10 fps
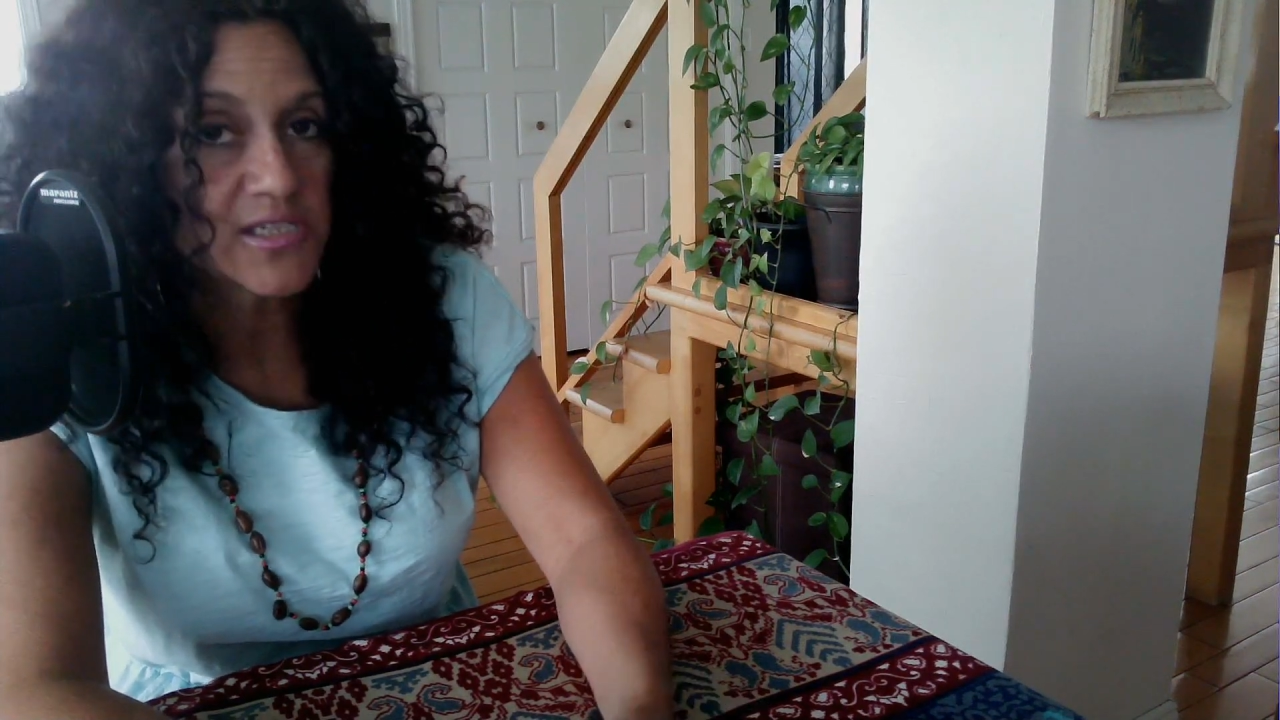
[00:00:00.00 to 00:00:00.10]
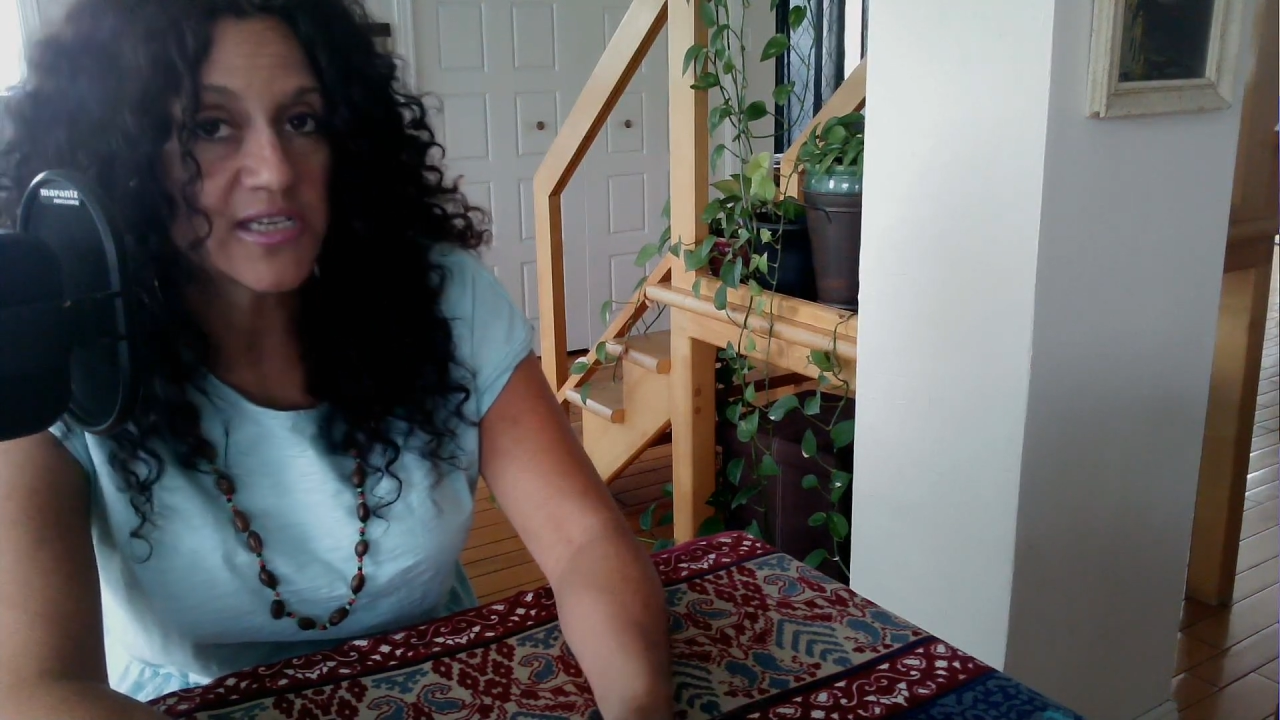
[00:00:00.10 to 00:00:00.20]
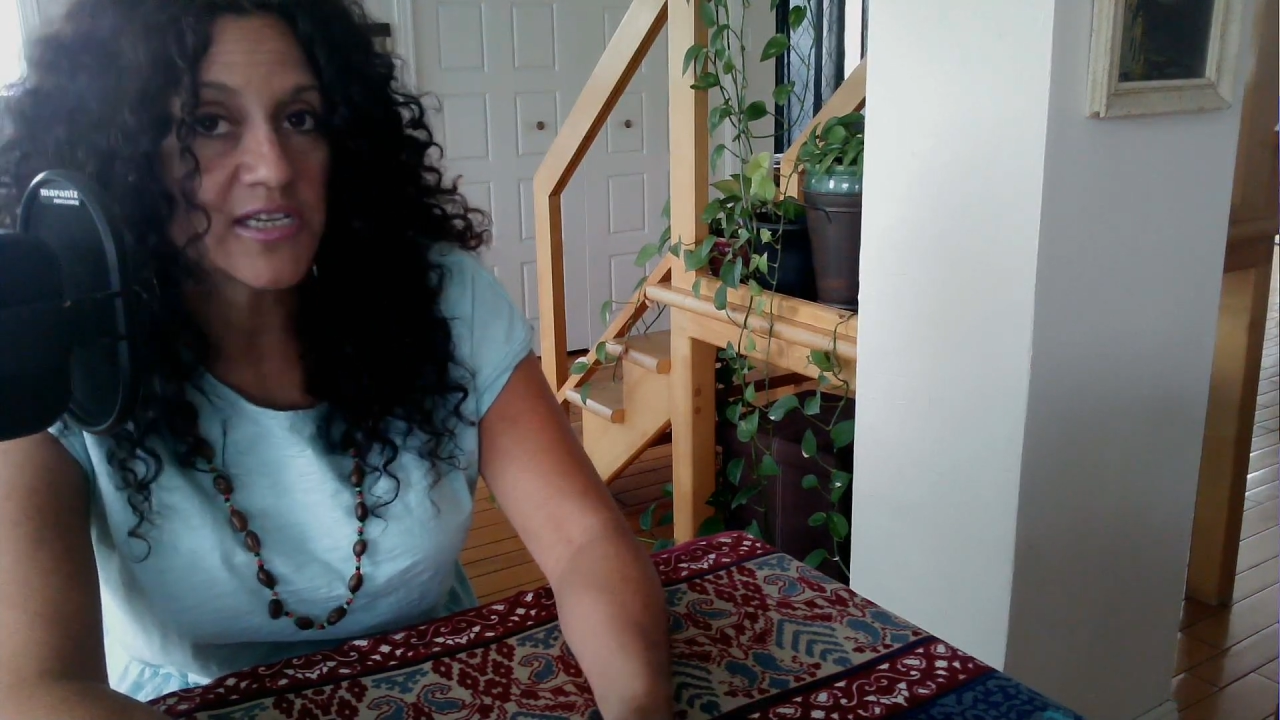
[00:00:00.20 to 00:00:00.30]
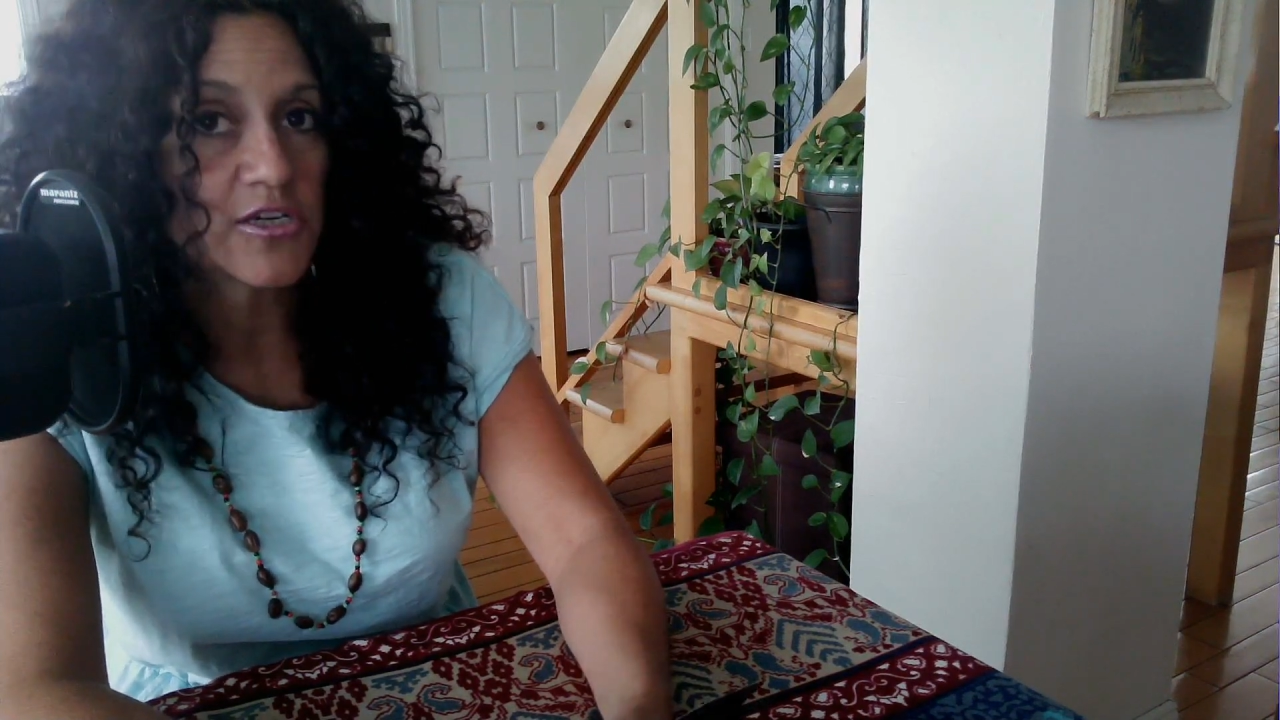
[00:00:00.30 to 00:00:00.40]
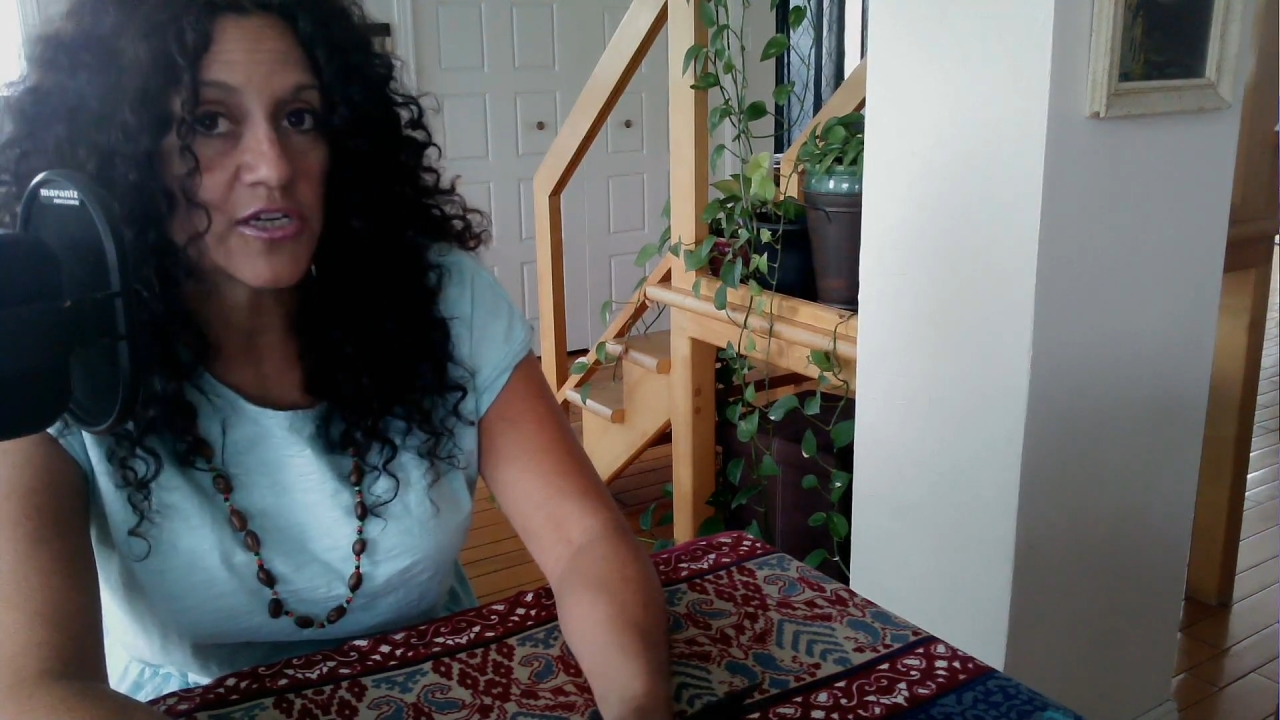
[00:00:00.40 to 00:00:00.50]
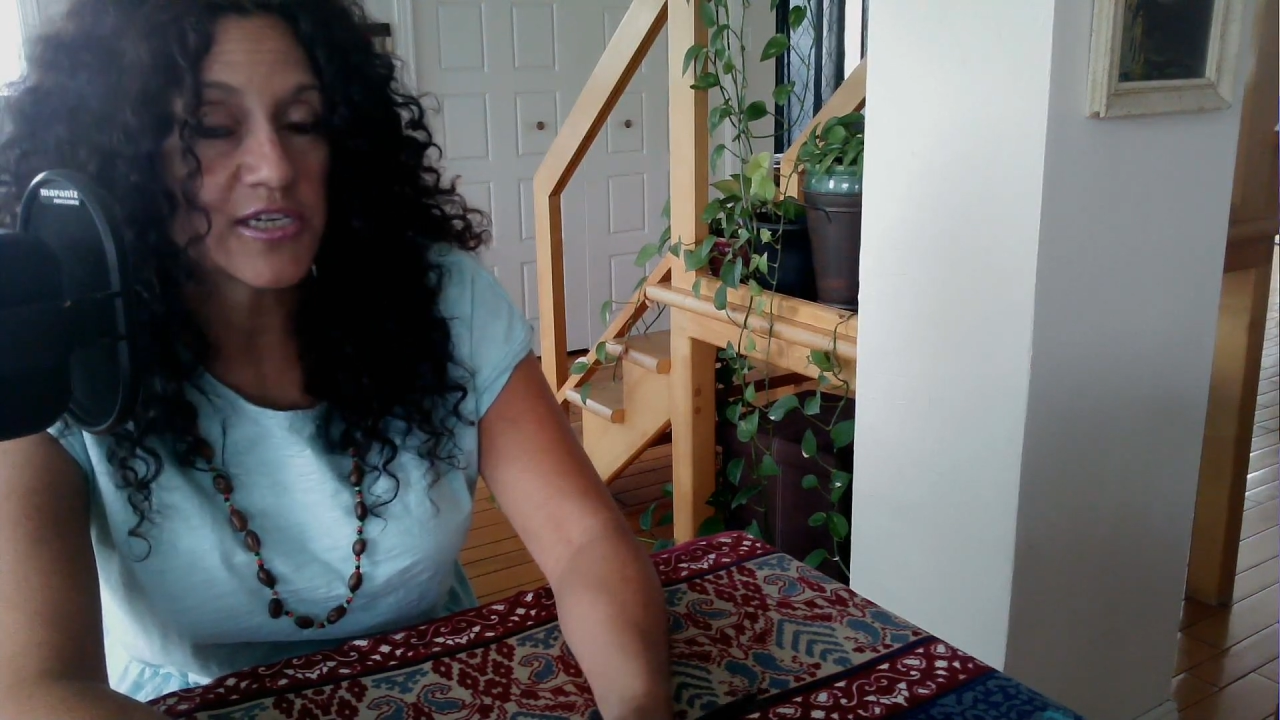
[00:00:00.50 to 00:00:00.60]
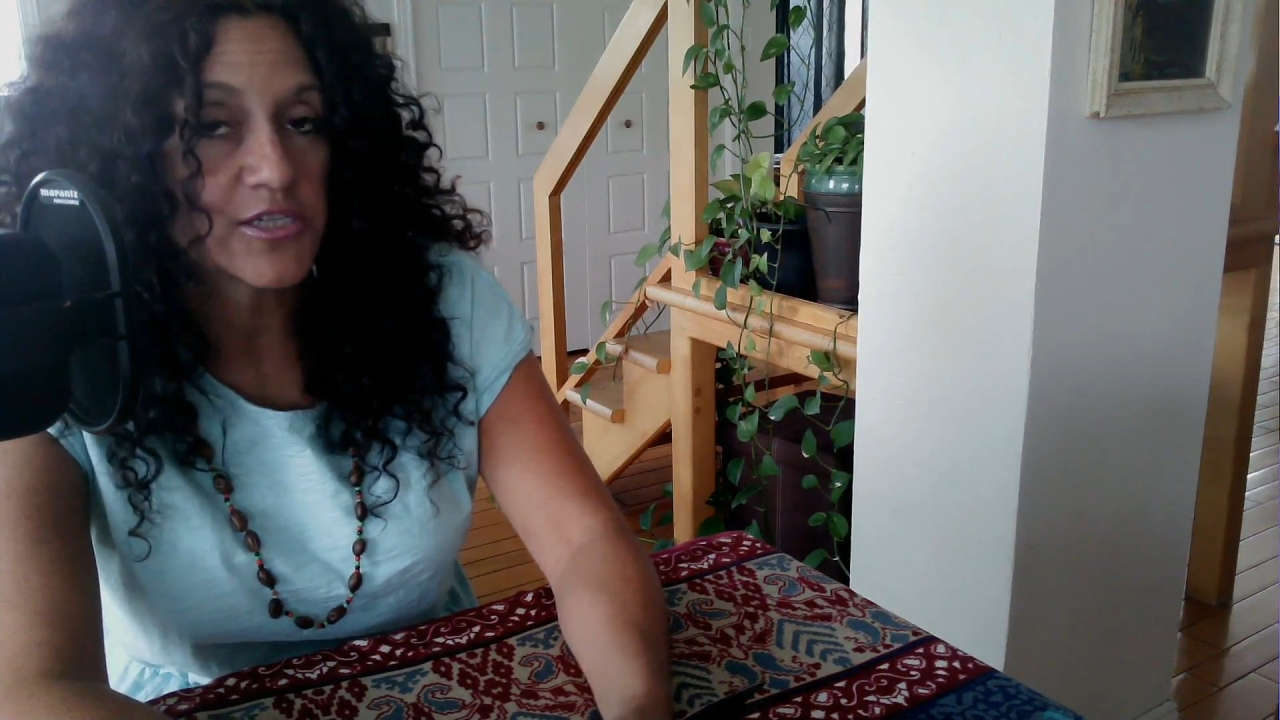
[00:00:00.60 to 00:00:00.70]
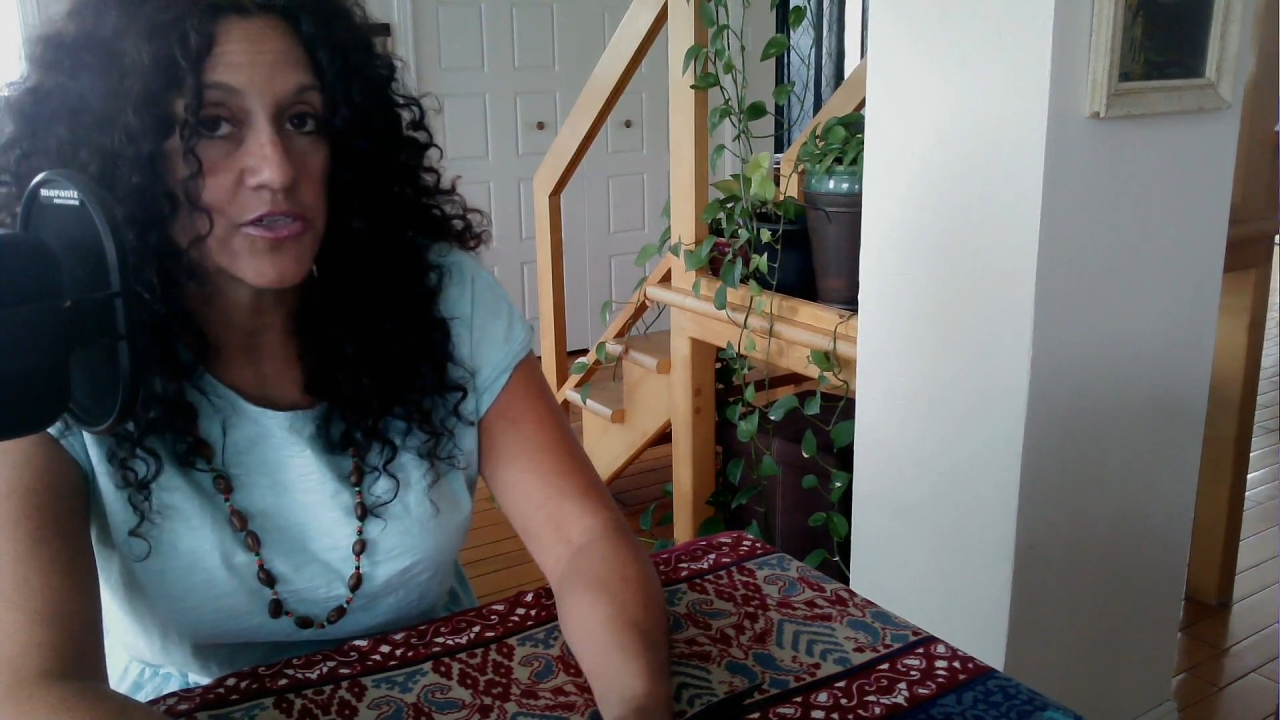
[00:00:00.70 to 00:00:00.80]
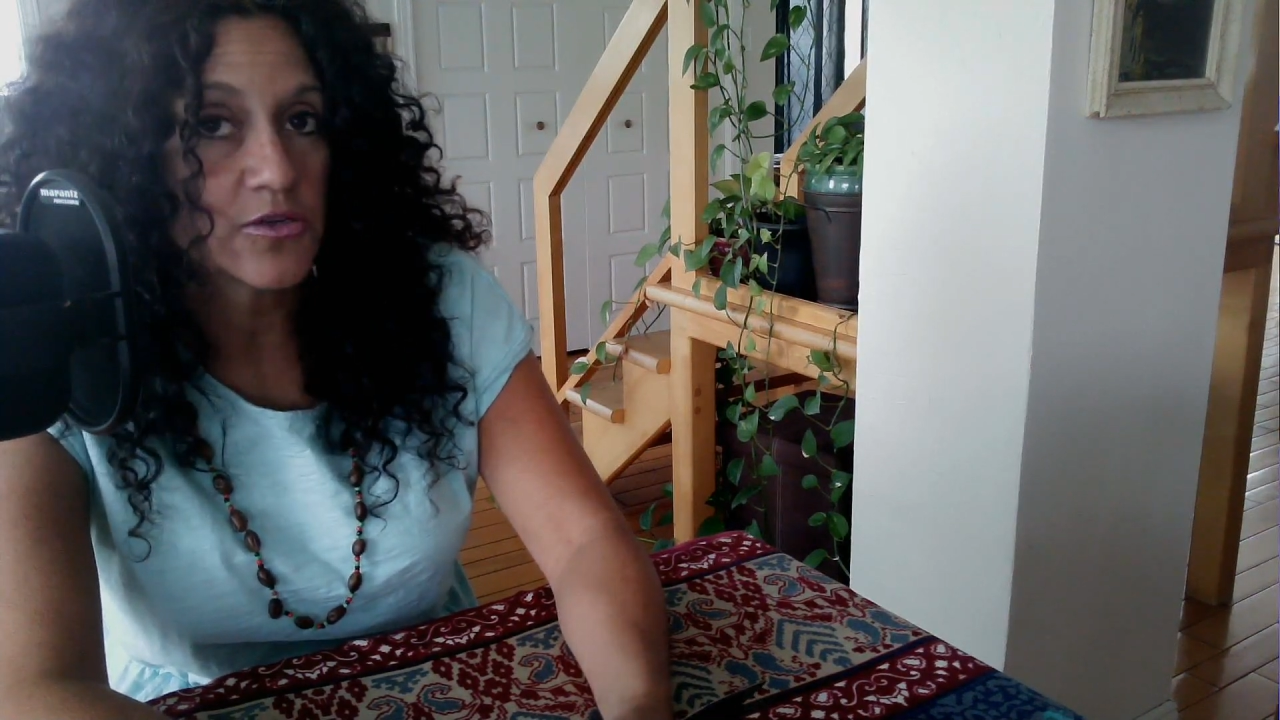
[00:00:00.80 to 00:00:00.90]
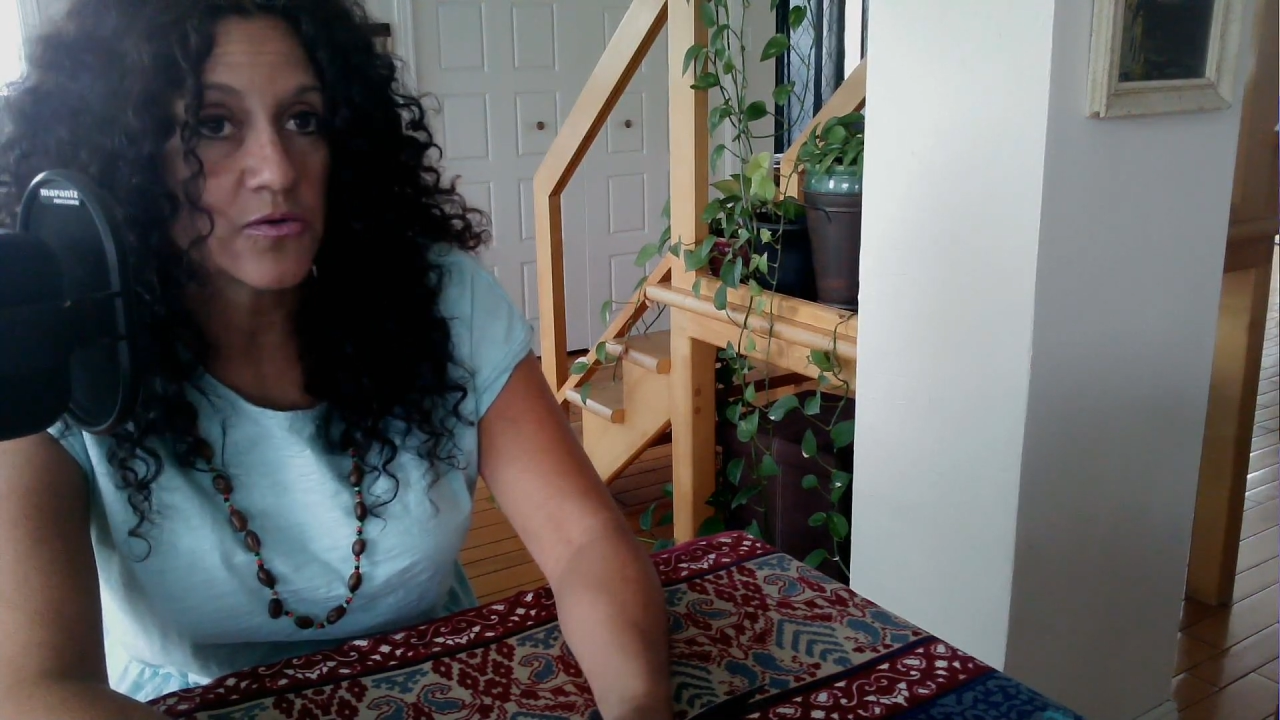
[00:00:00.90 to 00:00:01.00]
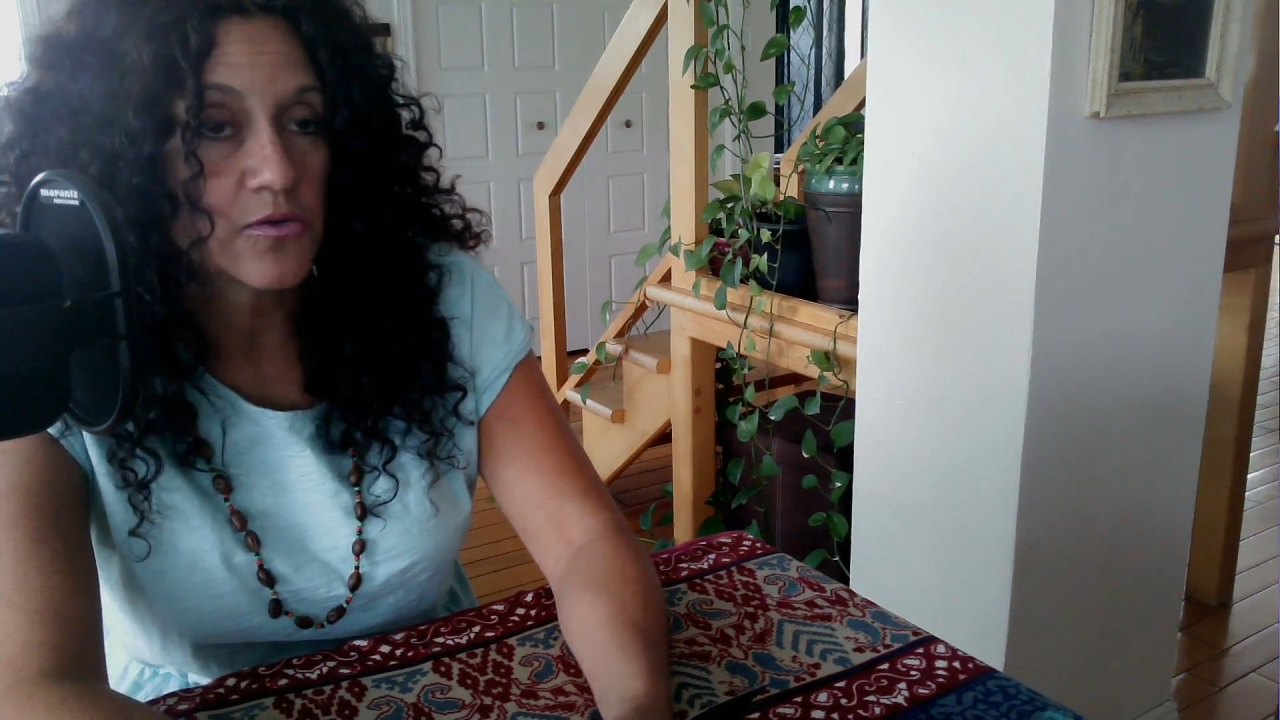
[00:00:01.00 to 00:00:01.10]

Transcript: cette connexion,